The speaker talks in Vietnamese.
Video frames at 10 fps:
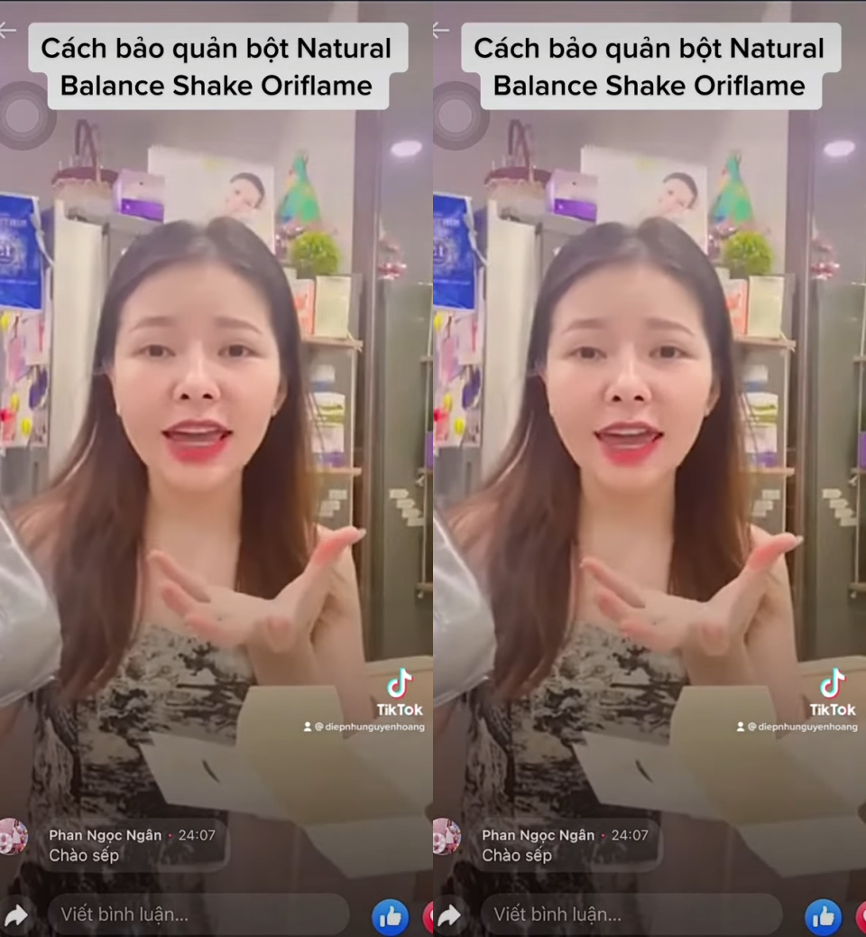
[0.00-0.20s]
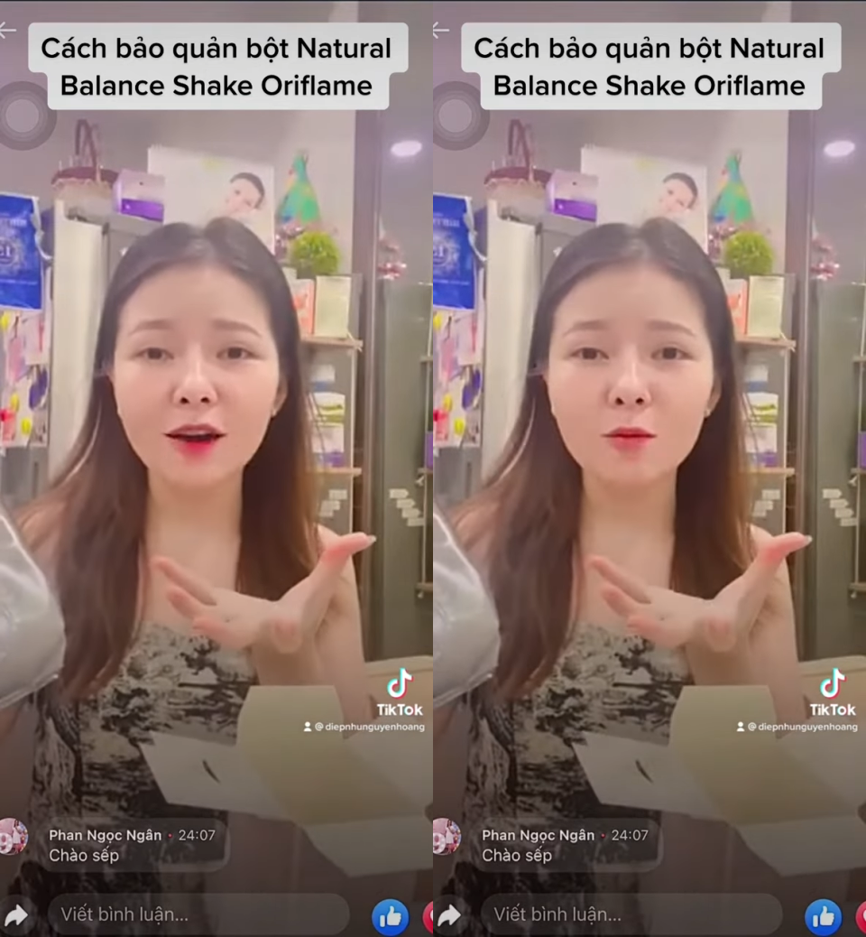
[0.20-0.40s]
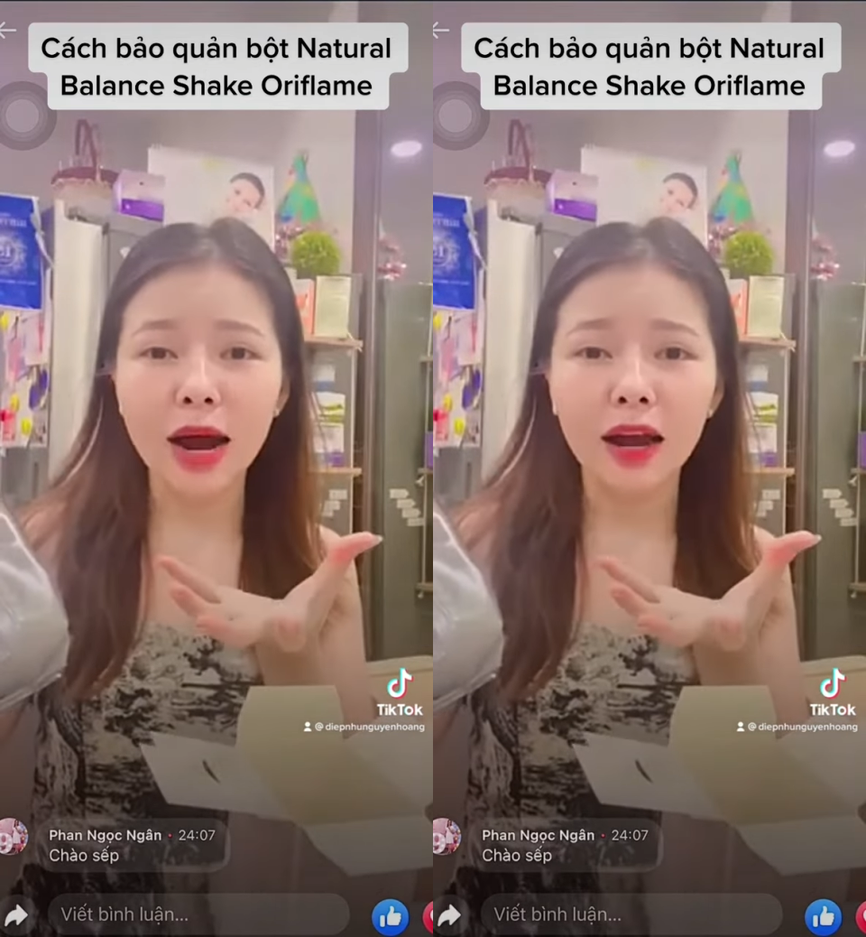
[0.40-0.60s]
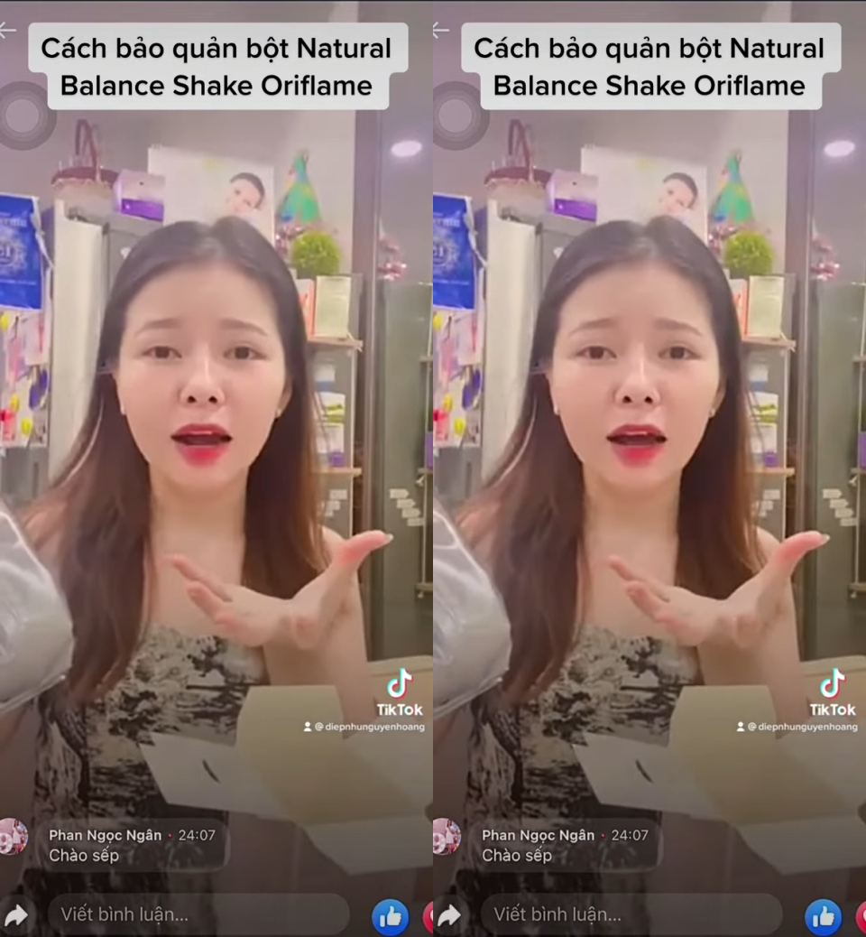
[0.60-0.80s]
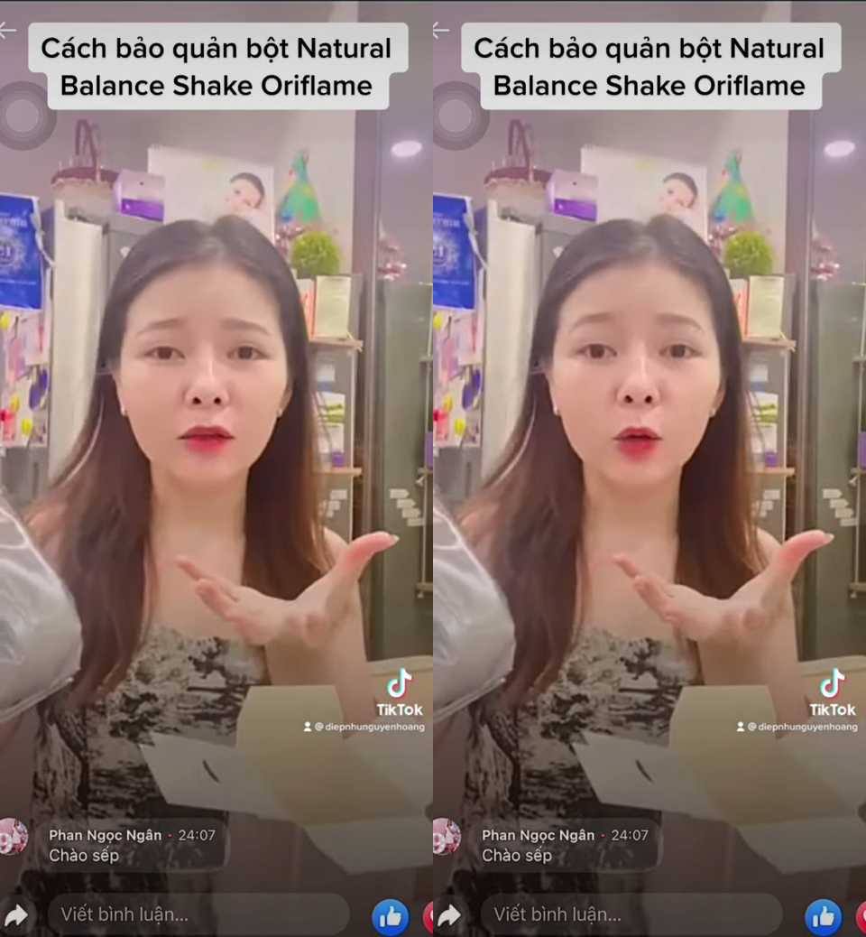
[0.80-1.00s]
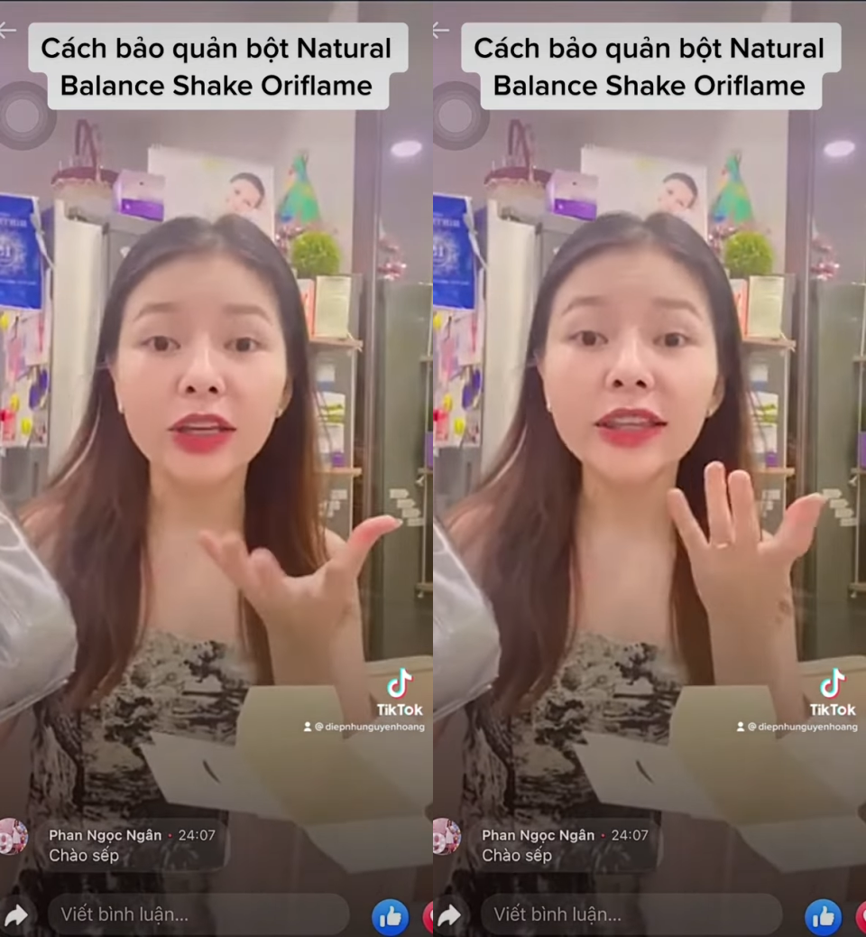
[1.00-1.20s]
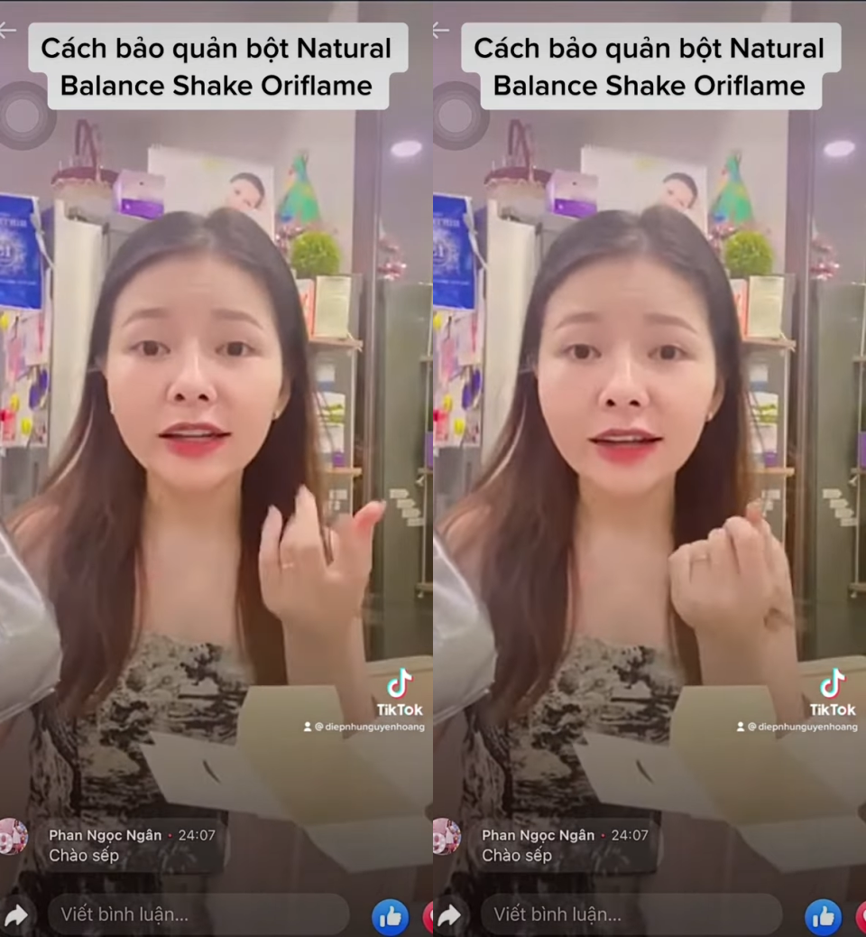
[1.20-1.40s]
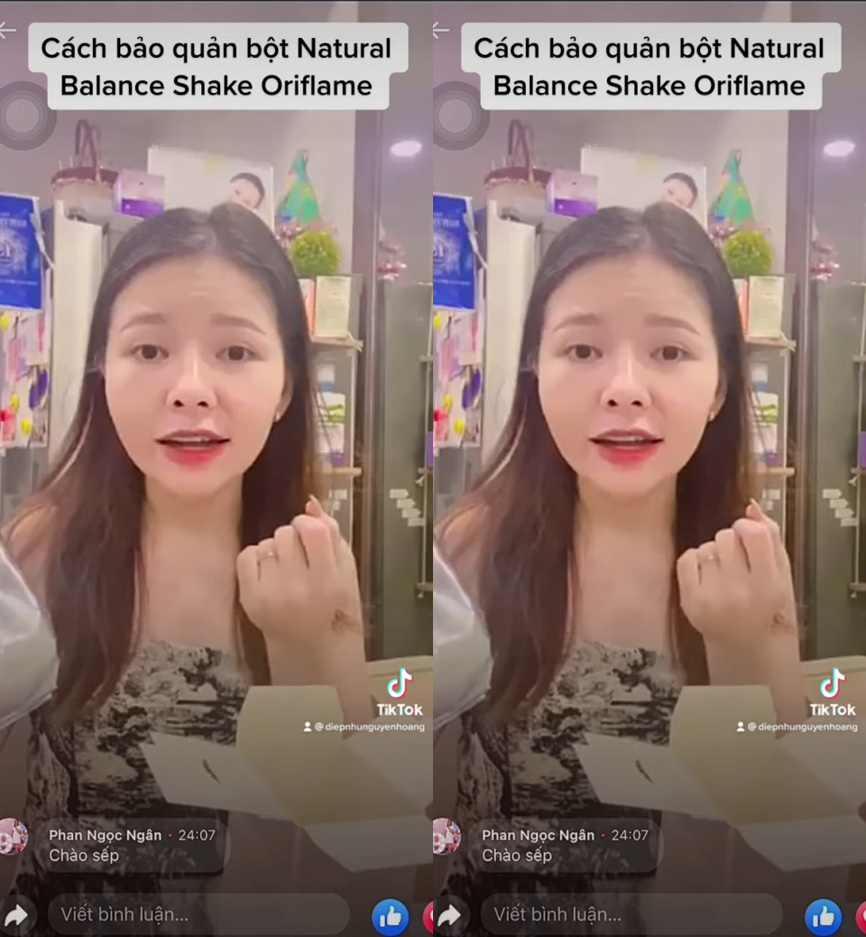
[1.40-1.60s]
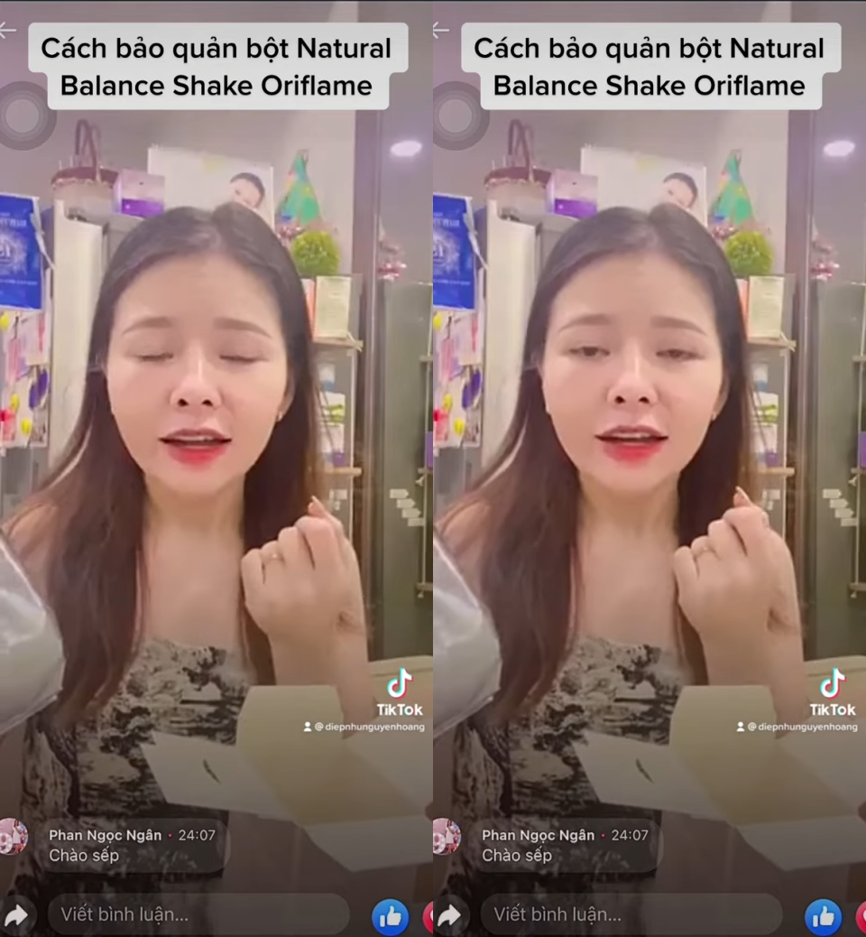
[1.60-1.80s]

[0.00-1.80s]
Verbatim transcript: keo bằng à, thủy tinh á